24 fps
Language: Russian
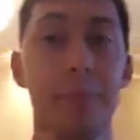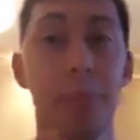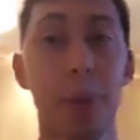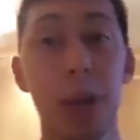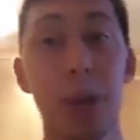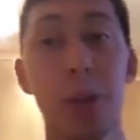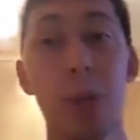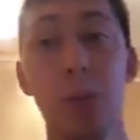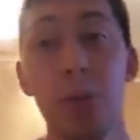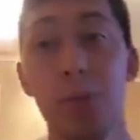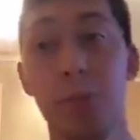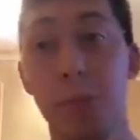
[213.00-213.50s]

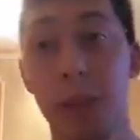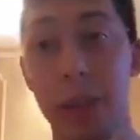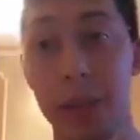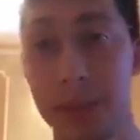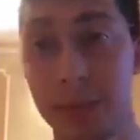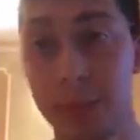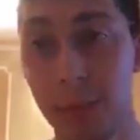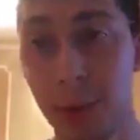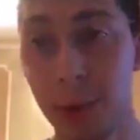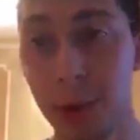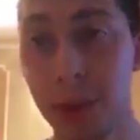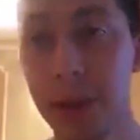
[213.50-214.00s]
пойдут
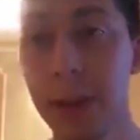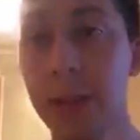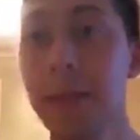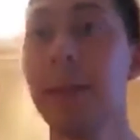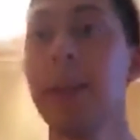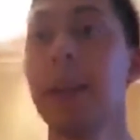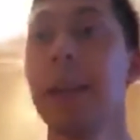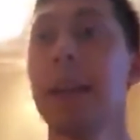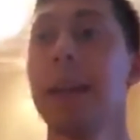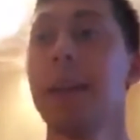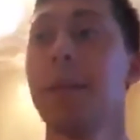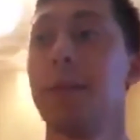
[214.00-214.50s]
просмотры,
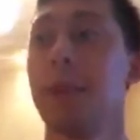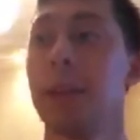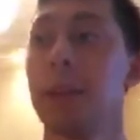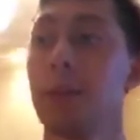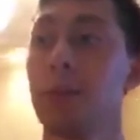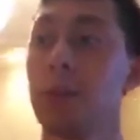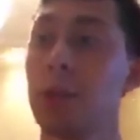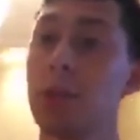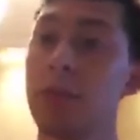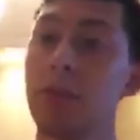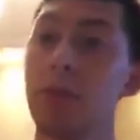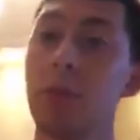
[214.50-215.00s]

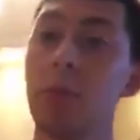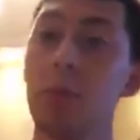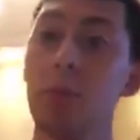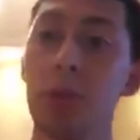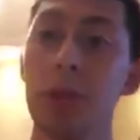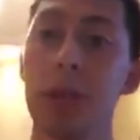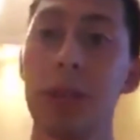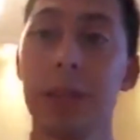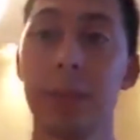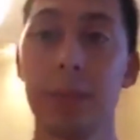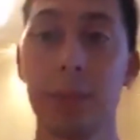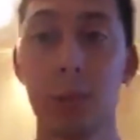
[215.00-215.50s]
потому что вы
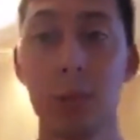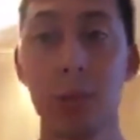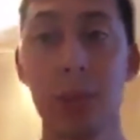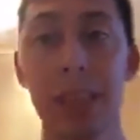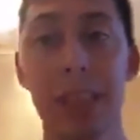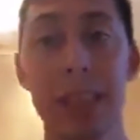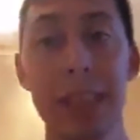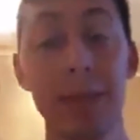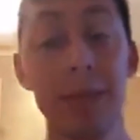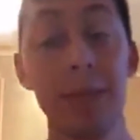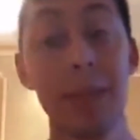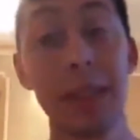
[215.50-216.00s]
будете
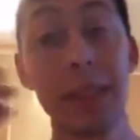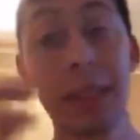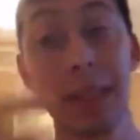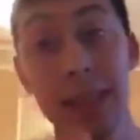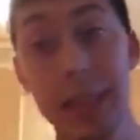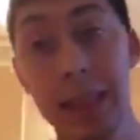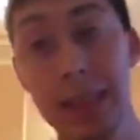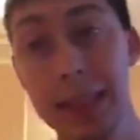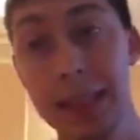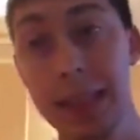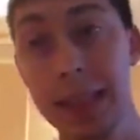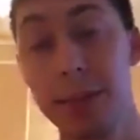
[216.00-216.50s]
обсуждать именно
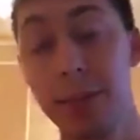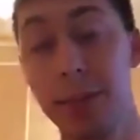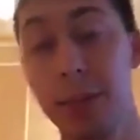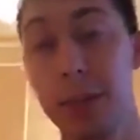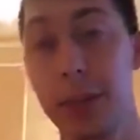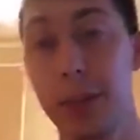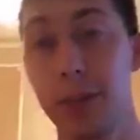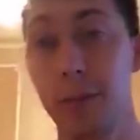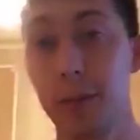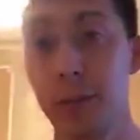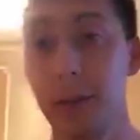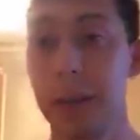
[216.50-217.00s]
те темы,
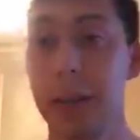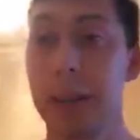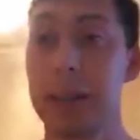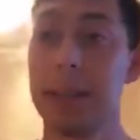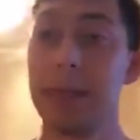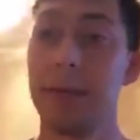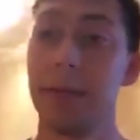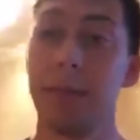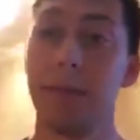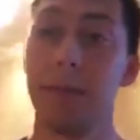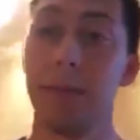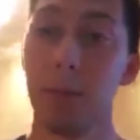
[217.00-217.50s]
которые
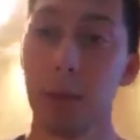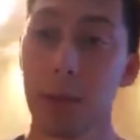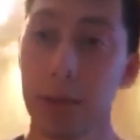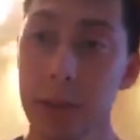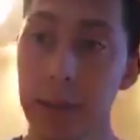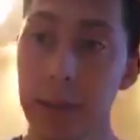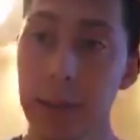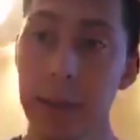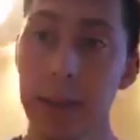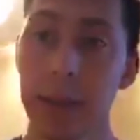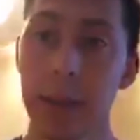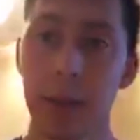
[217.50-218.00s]
активно
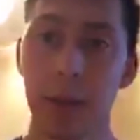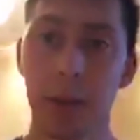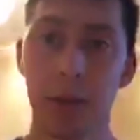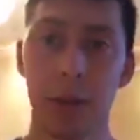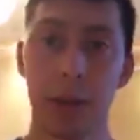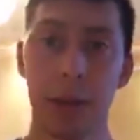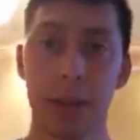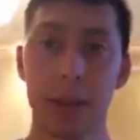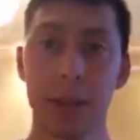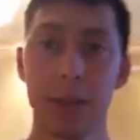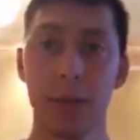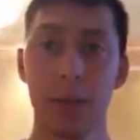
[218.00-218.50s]
форсятся,
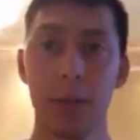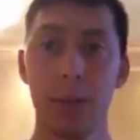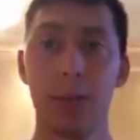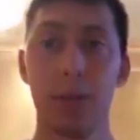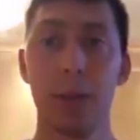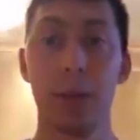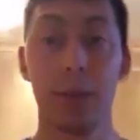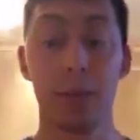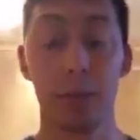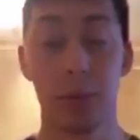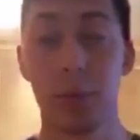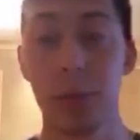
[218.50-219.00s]
которые активно
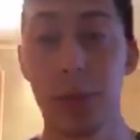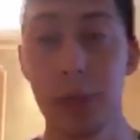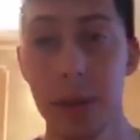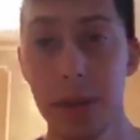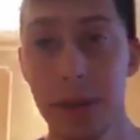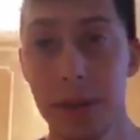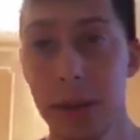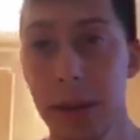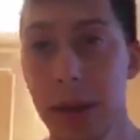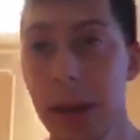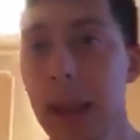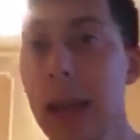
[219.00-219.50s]
люди
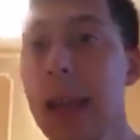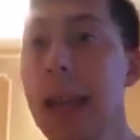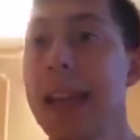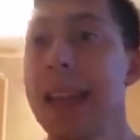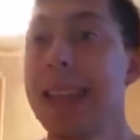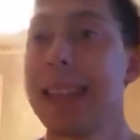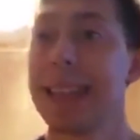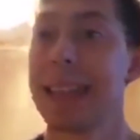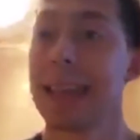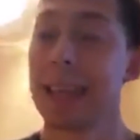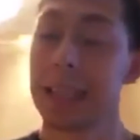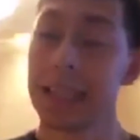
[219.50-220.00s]
обсуждают,
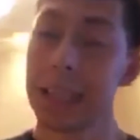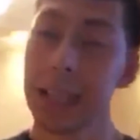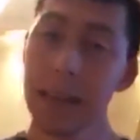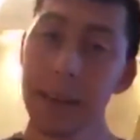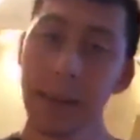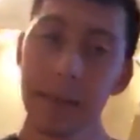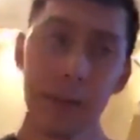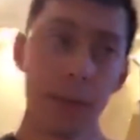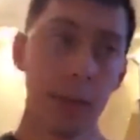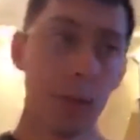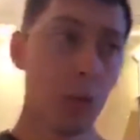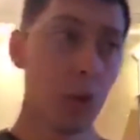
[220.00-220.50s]

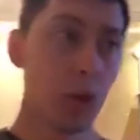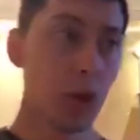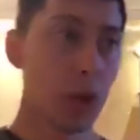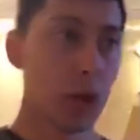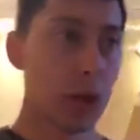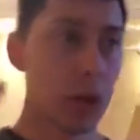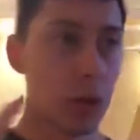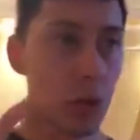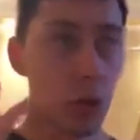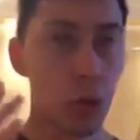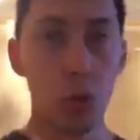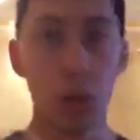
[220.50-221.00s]
тогда вы
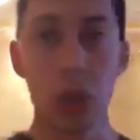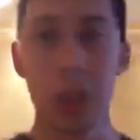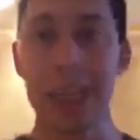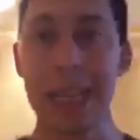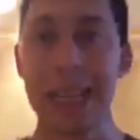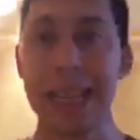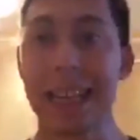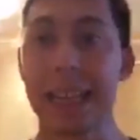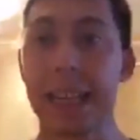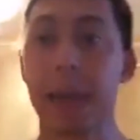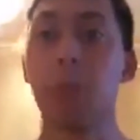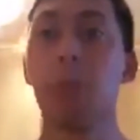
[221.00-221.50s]
можете
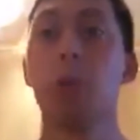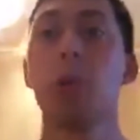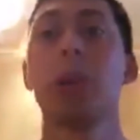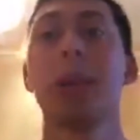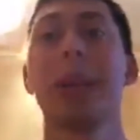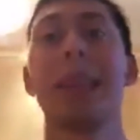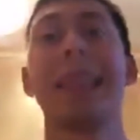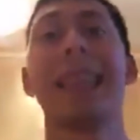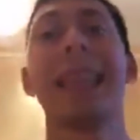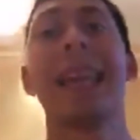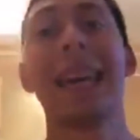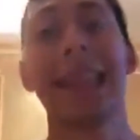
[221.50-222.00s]
уже
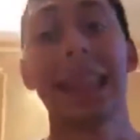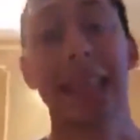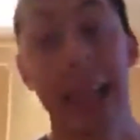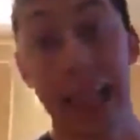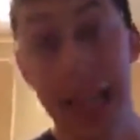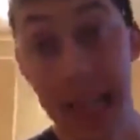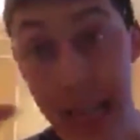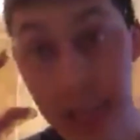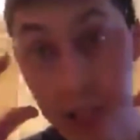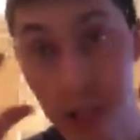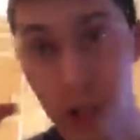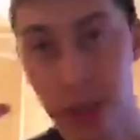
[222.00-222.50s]
работать над
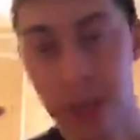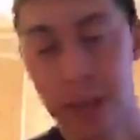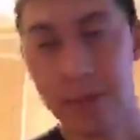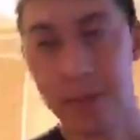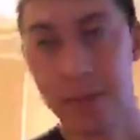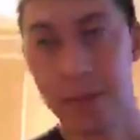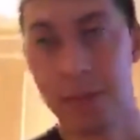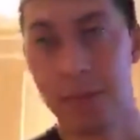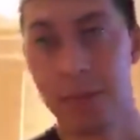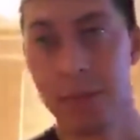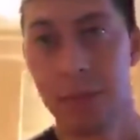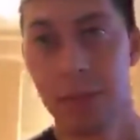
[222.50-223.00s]

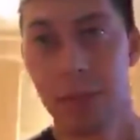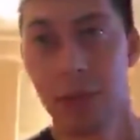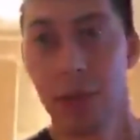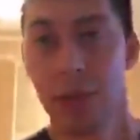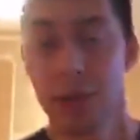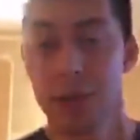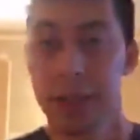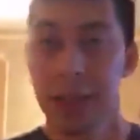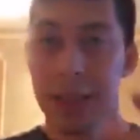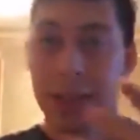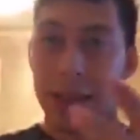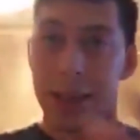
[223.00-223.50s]
качеством. То
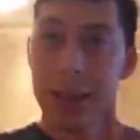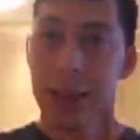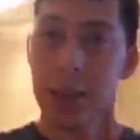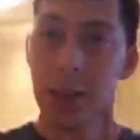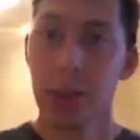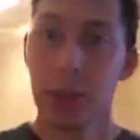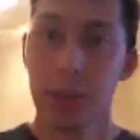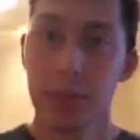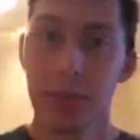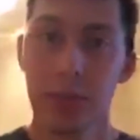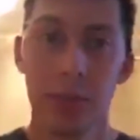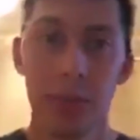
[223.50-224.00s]
есть над
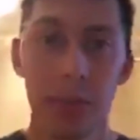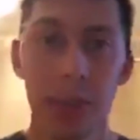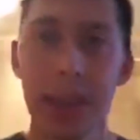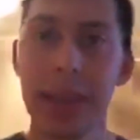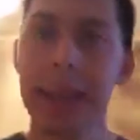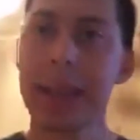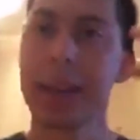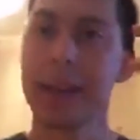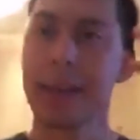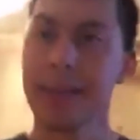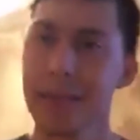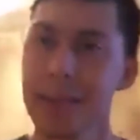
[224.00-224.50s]
качеством, над
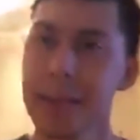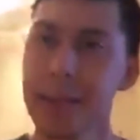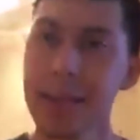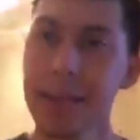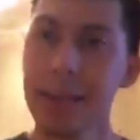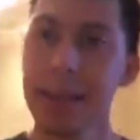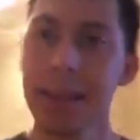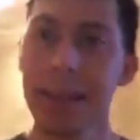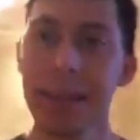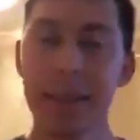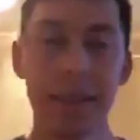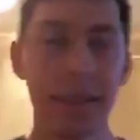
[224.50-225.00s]

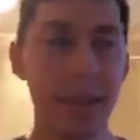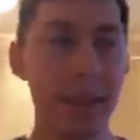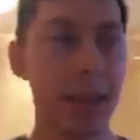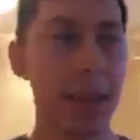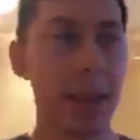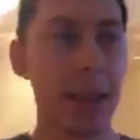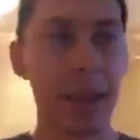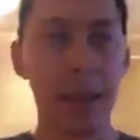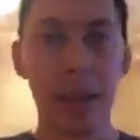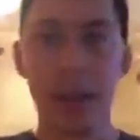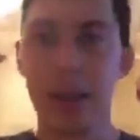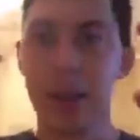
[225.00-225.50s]
картинкой, над
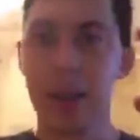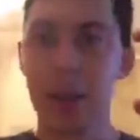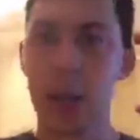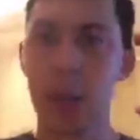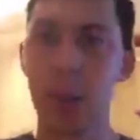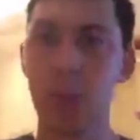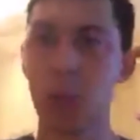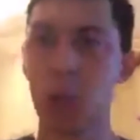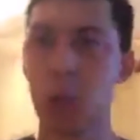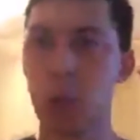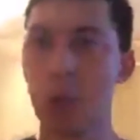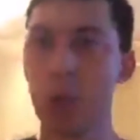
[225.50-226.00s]

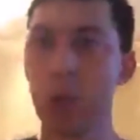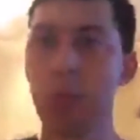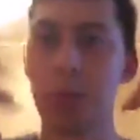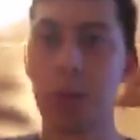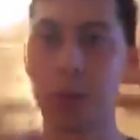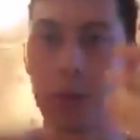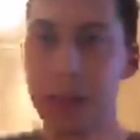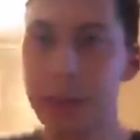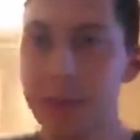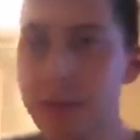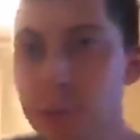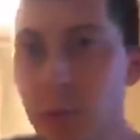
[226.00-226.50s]
каким-то
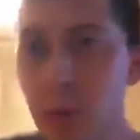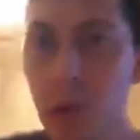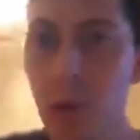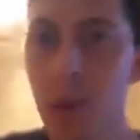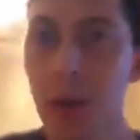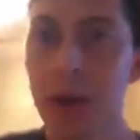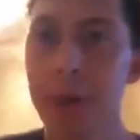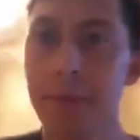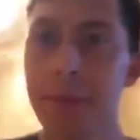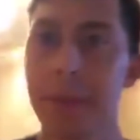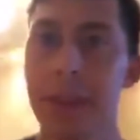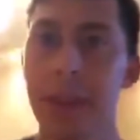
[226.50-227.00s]

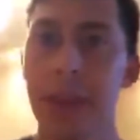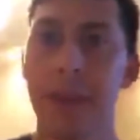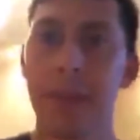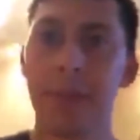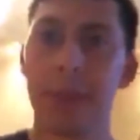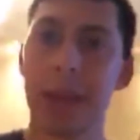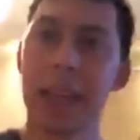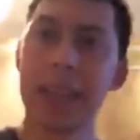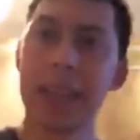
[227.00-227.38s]
суперзвуком, там,